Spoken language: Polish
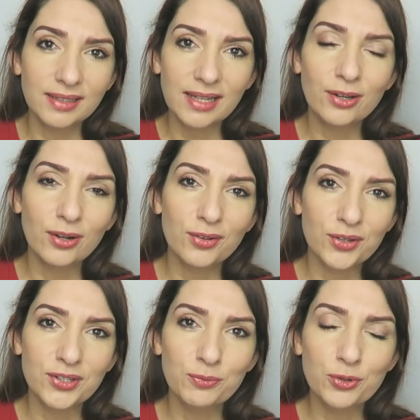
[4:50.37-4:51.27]
alkohol
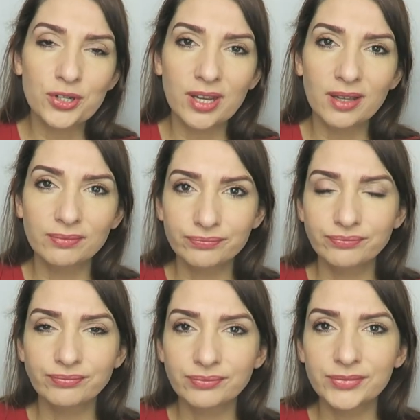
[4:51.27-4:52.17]
rozpuszcza
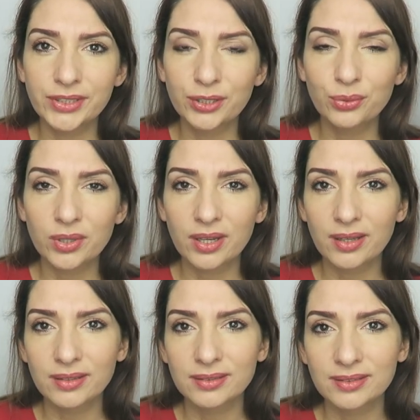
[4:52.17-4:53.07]
mm,
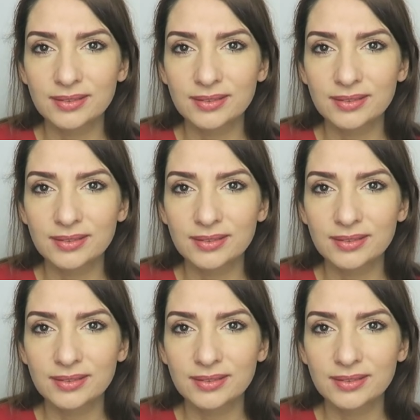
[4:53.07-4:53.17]
niektóre